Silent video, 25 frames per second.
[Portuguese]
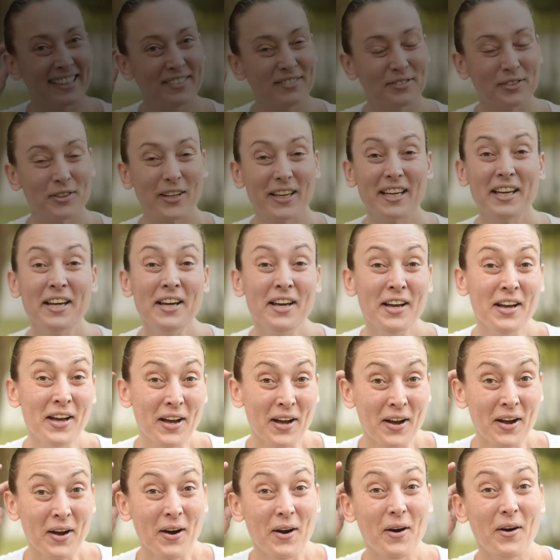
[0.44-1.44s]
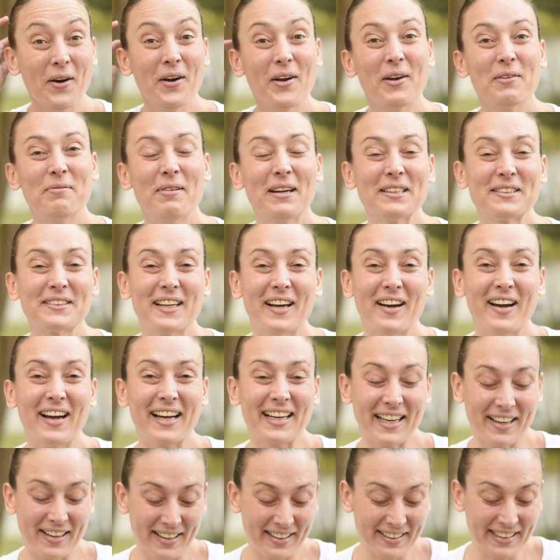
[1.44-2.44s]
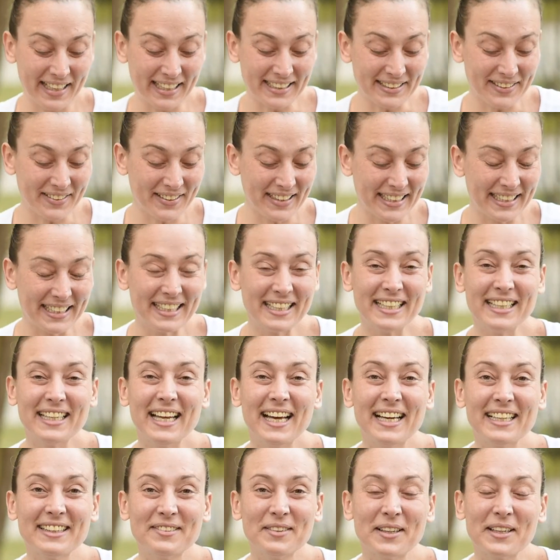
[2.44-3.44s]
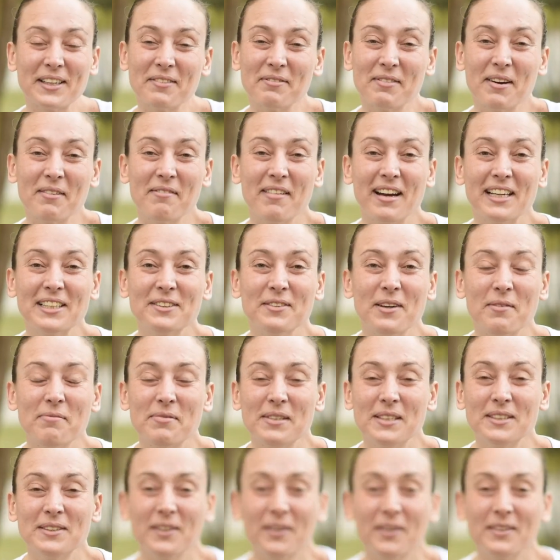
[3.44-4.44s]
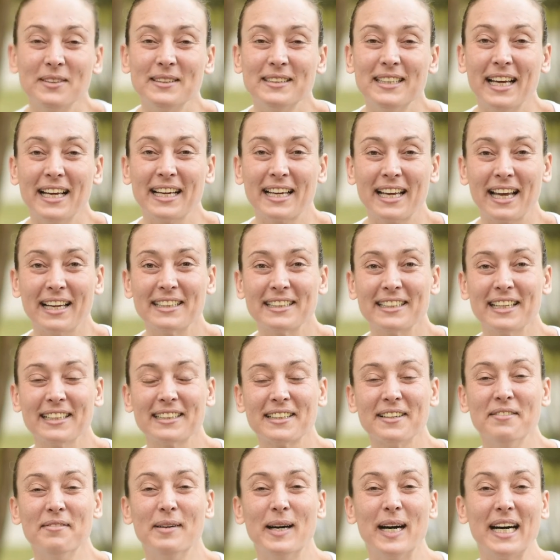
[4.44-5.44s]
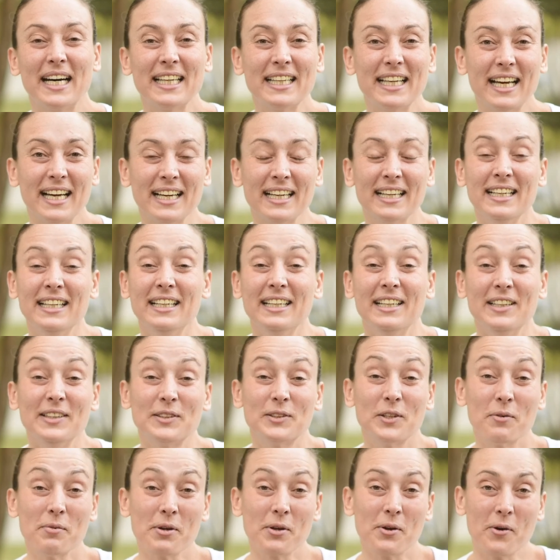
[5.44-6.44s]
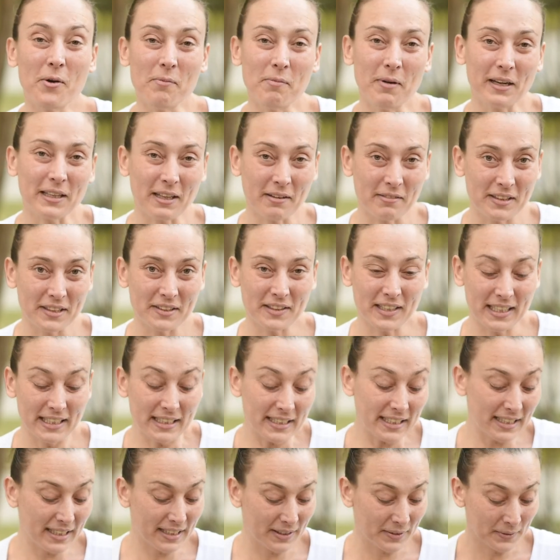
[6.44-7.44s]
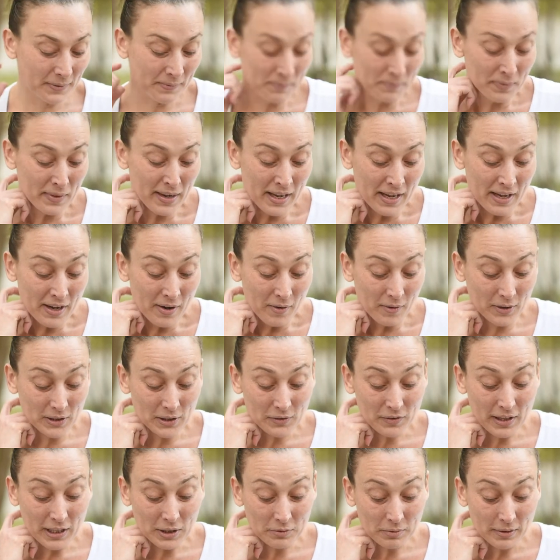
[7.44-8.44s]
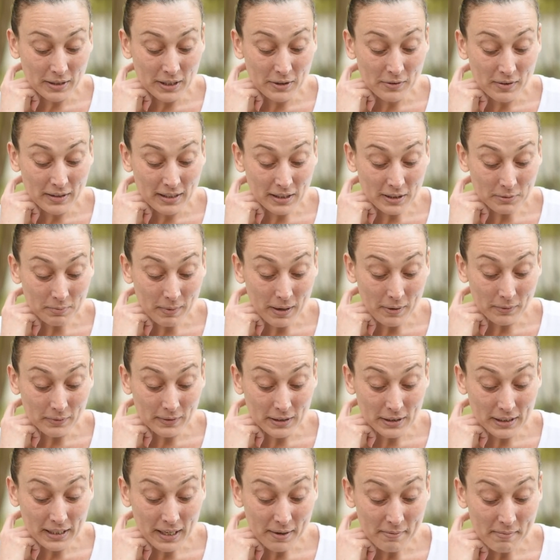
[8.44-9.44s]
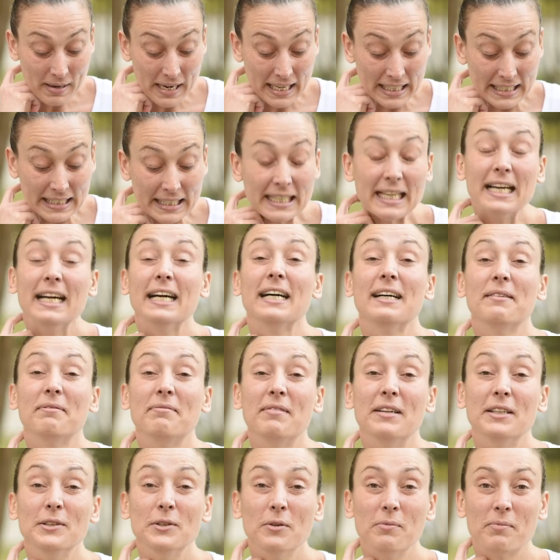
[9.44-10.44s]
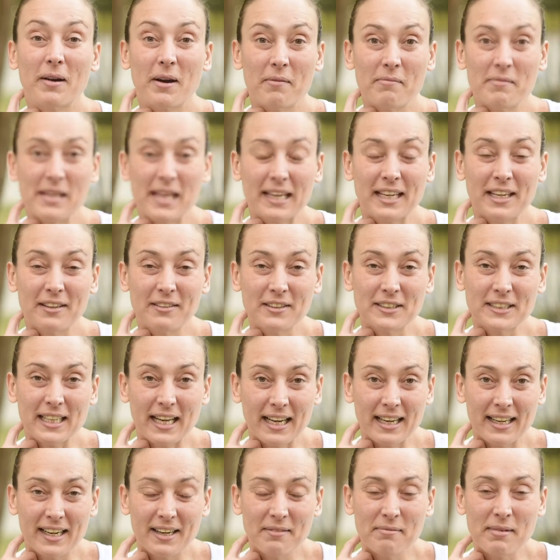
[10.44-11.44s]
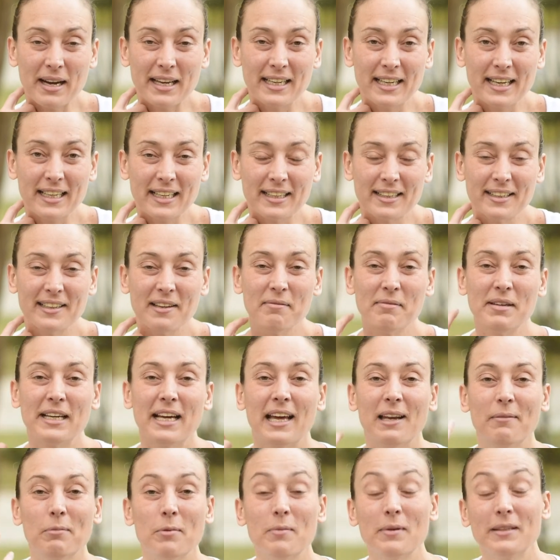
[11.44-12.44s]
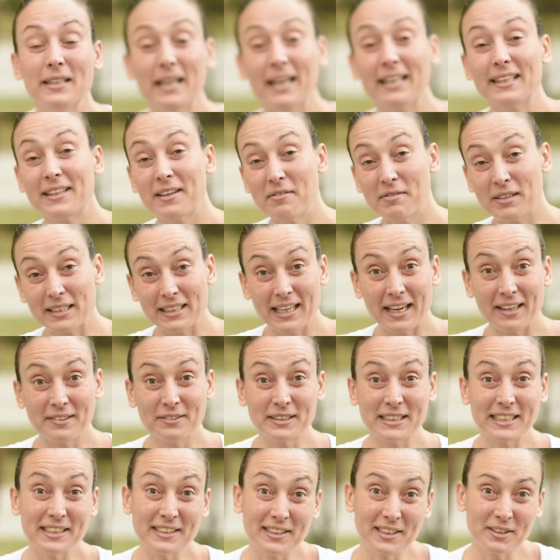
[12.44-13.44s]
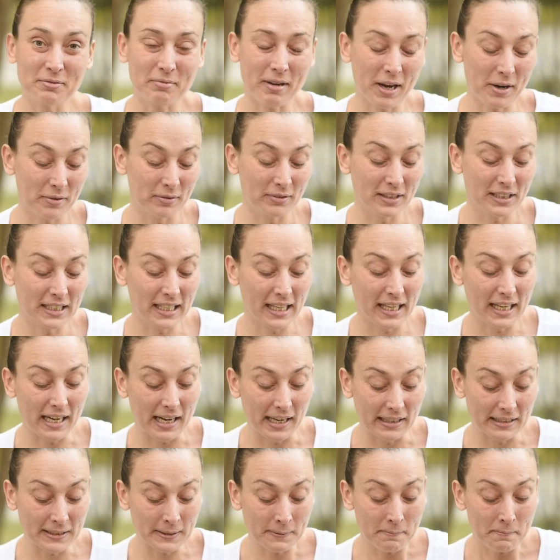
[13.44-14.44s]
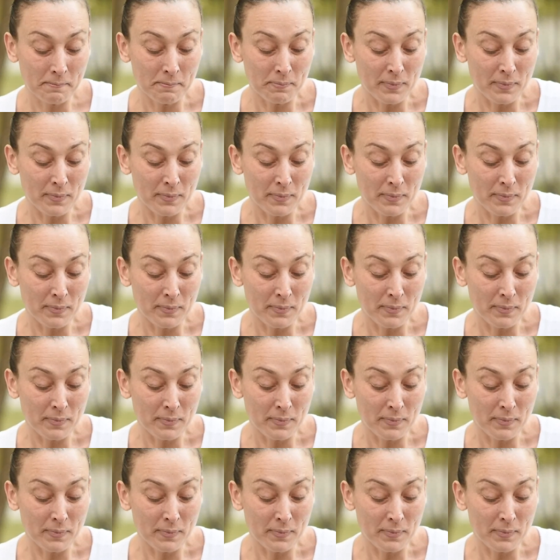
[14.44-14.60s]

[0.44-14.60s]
Foi. Oi, pessoal, Raquel é Educação Canina. Estou aqui para mais um episódio da enquete da semana sobre comportamento canino. Hoje eu vou responder uma das perguntas que a Maria mandou para mim aqui no Instagram. Maria, querida, obrigada por ter mandado tantas perguntas legais.